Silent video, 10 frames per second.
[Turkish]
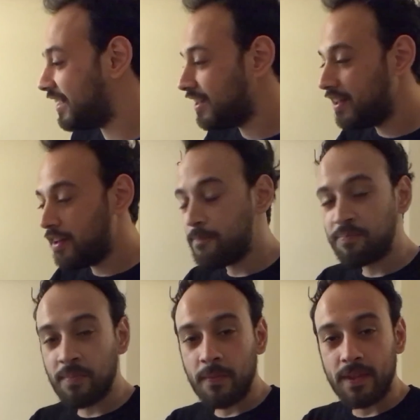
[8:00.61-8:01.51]
hani
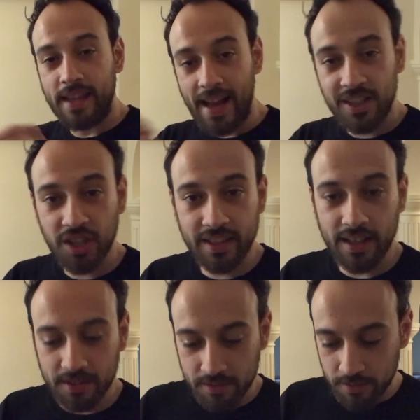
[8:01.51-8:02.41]

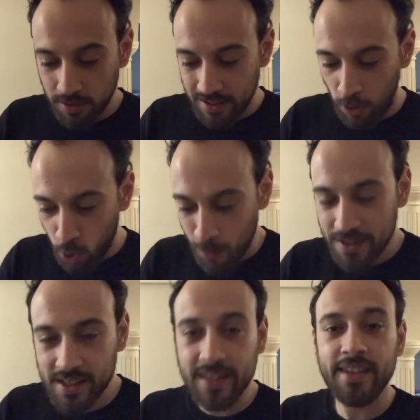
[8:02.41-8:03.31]
gerçekten
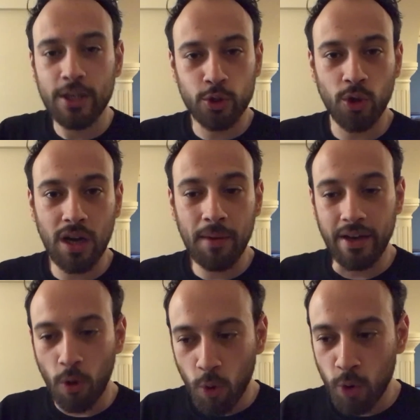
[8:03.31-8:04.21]
okumanız zaten yaşıyor
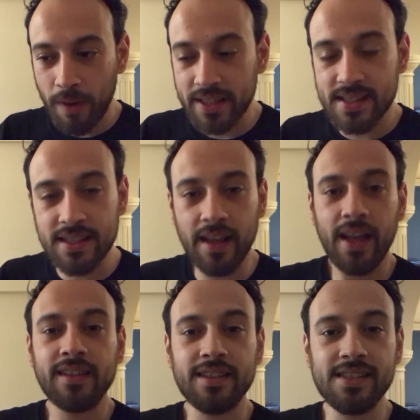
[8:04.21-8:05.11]
ama hani okumak sizin
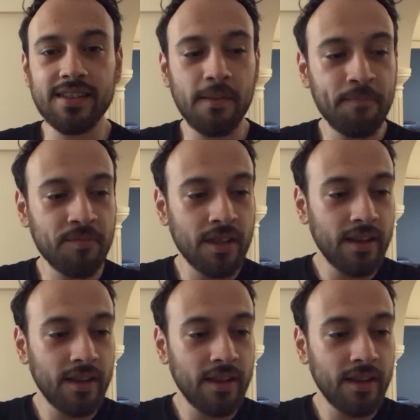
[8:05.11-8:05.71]
hayatınızın